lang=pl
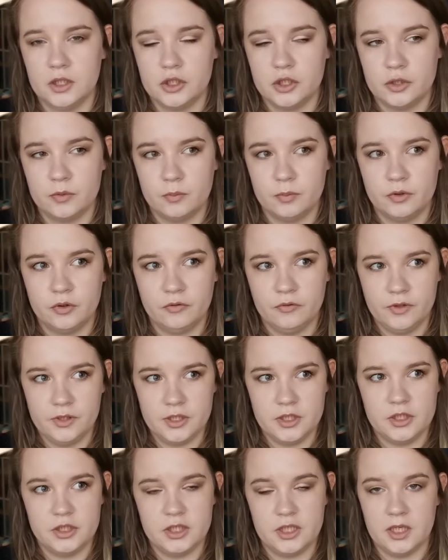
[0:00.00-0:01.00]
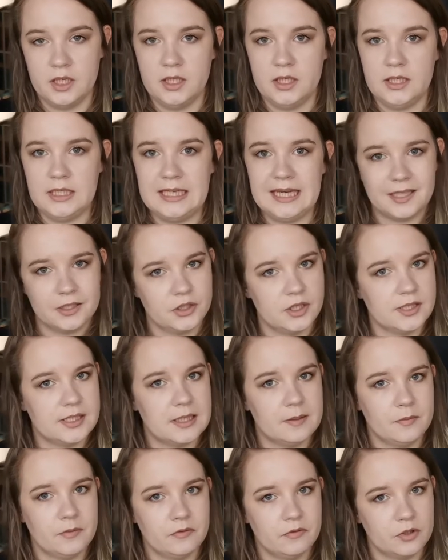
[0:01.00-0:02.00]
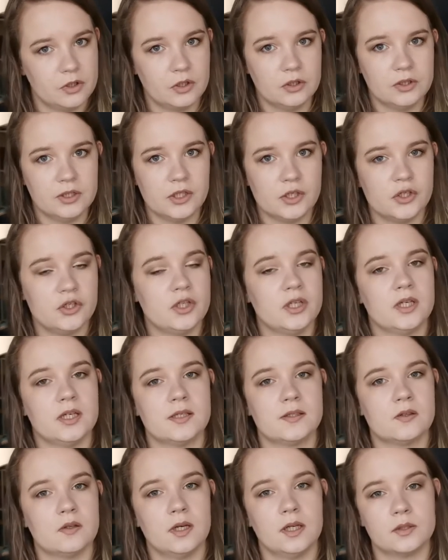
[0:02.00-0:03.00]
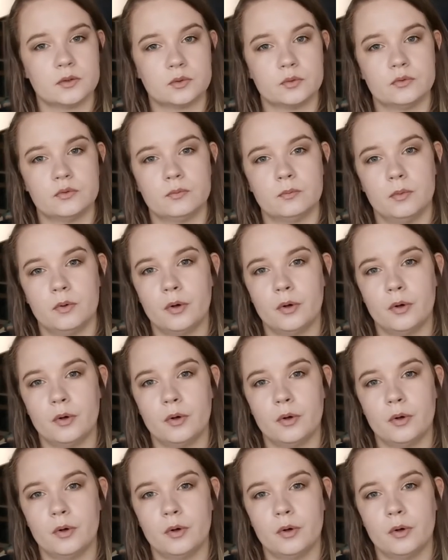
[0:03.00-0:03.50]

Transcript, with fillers: żeby dowiedzieć się, jak czasami wygląda życie nastolatków,